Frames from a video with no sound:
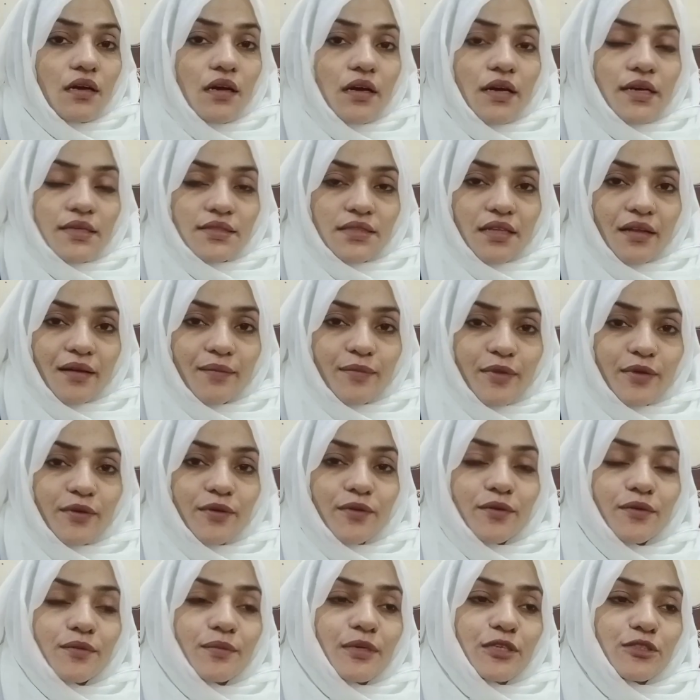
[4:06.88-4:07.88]
अस्सलाम
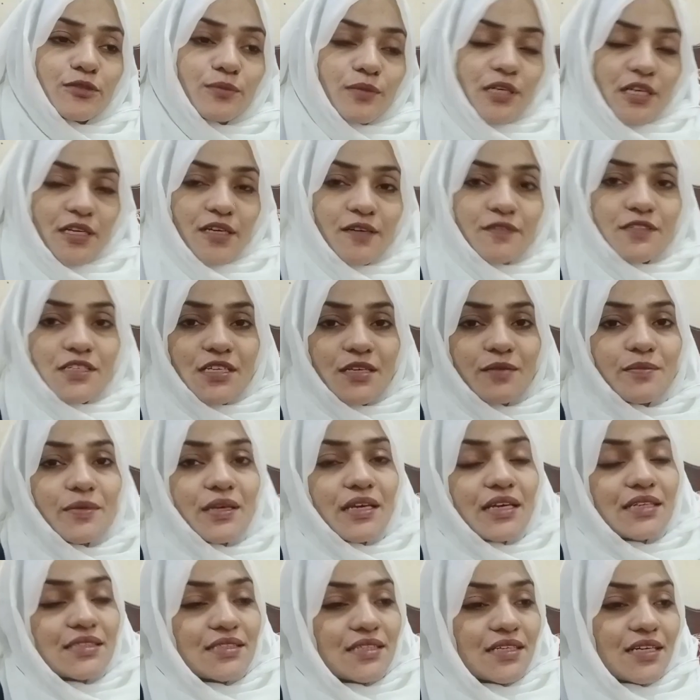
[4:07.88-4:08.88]
वालेकुम मैं शमैला वसीम
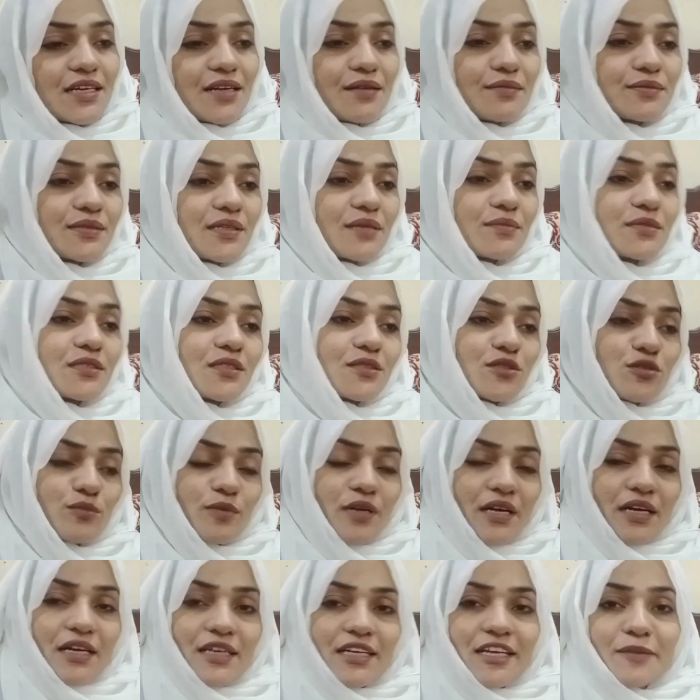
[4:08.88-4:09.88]
कैसे हैं आप सब जी सुबह
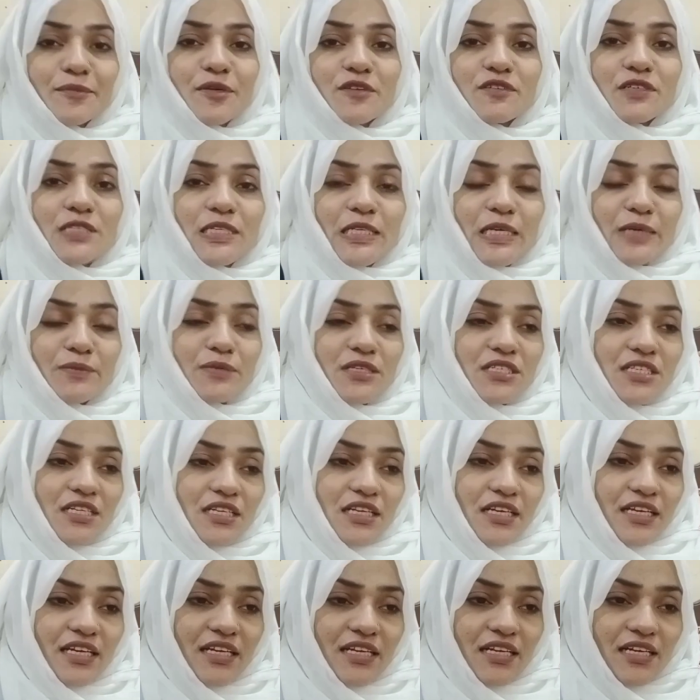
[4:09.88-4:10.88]
का टाइम है वसीम भी चले
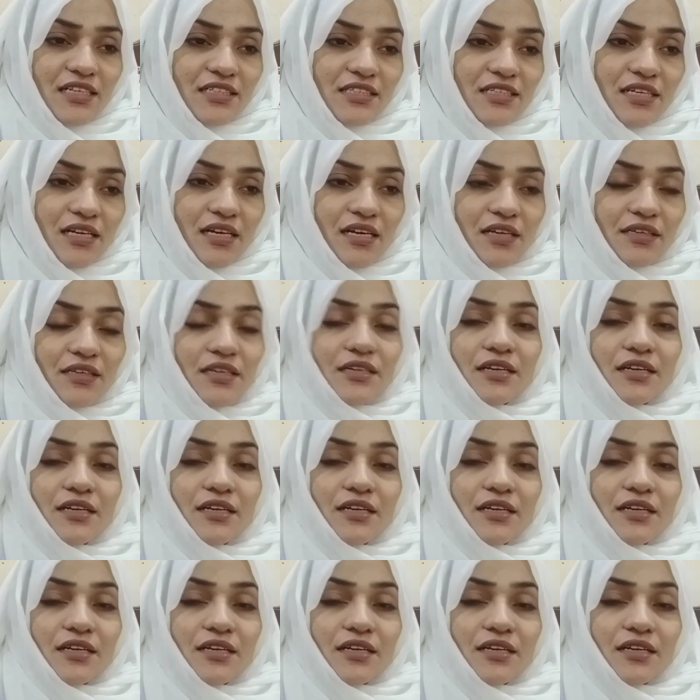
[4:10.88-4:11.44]
गया नाश्ता करके